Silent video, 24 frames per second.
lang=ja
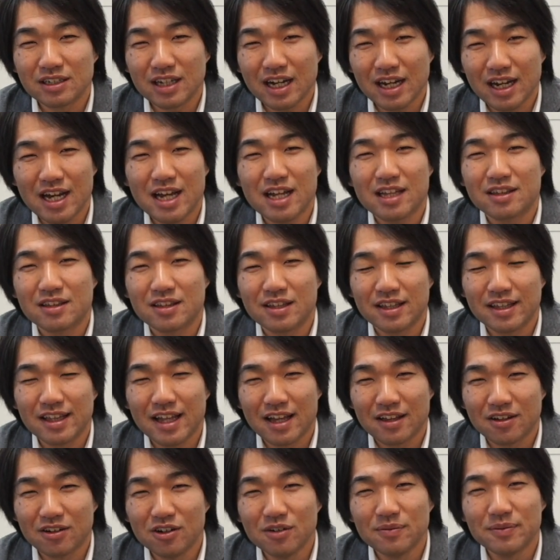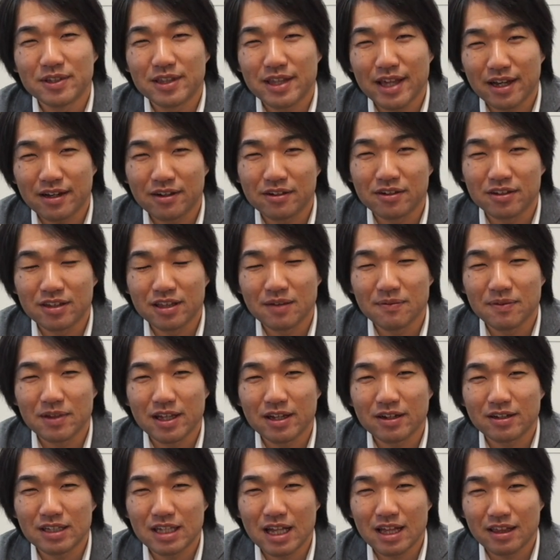から Twitter の方もチェックしてみ
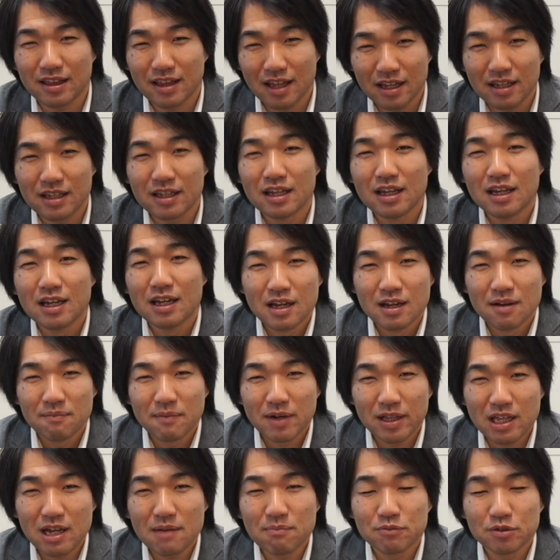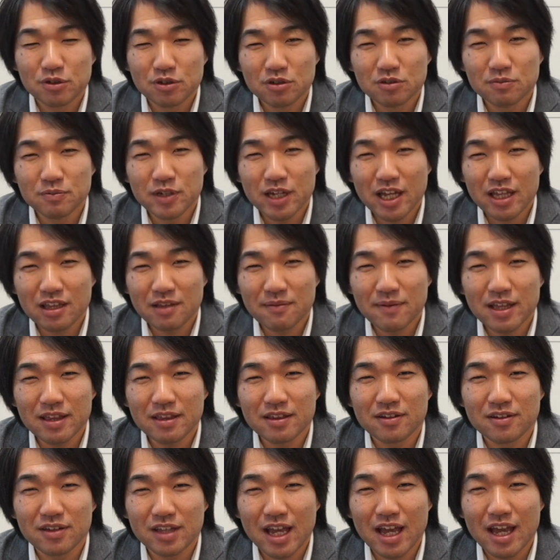てくださいまたブログもやって
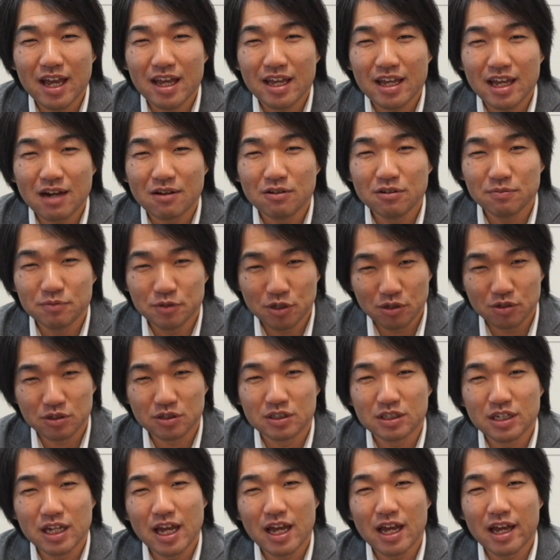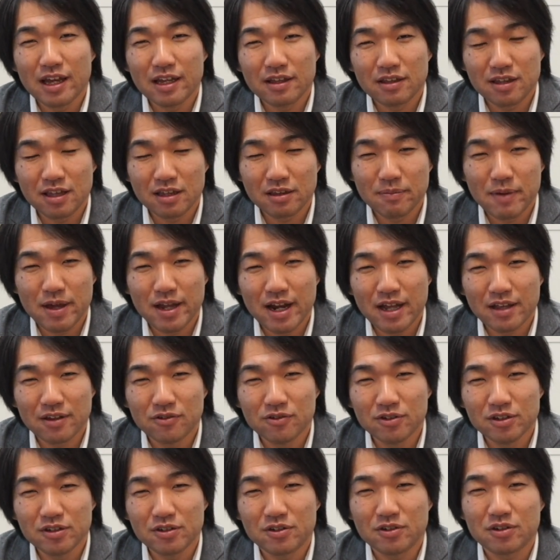ますので Yahoo ブログ、え説明欄
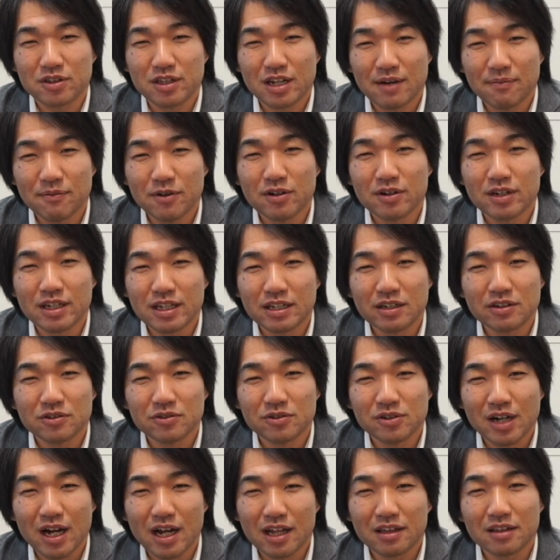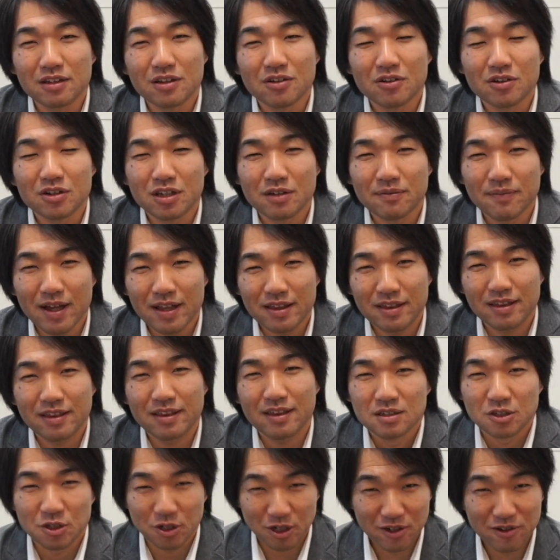の方にこちらもリンクを貼っておきま
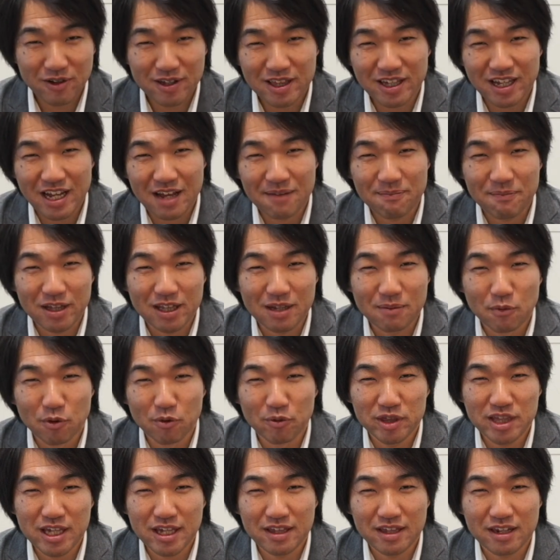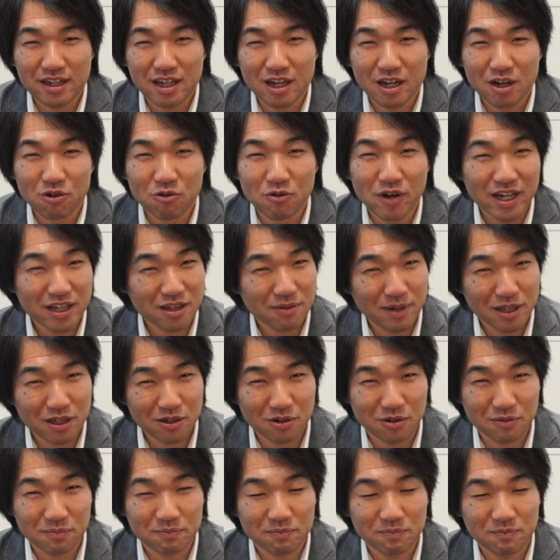すそれでは次回またももチャンネルでお会いしま
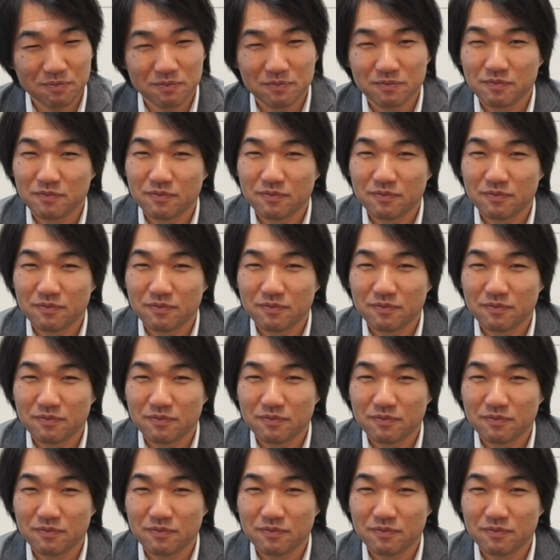しょう